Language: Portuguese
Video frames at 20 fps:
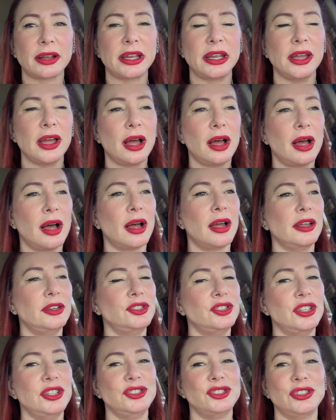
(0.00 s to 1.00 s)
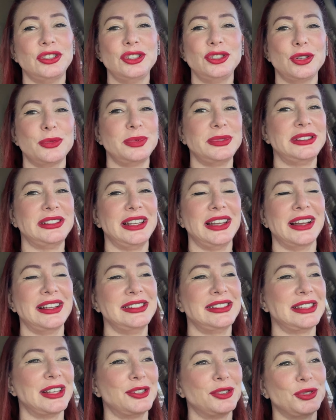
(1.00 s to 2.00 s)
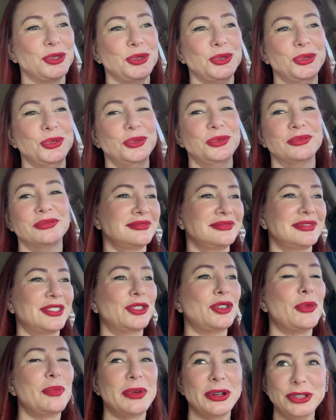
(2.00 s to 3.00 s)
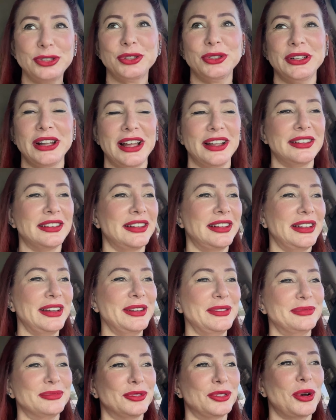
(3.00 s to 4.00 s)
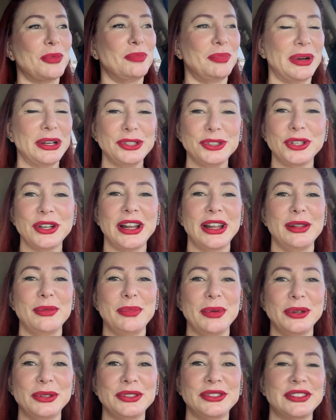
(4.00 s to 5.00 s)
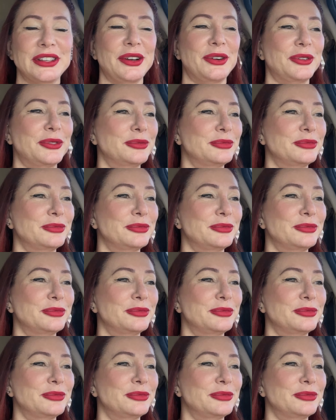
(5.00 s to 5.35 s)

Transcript: que... Ai, gente, deixa eu ser esse azul. Tô apaixonada, né? Tô apaixonada pelo céu.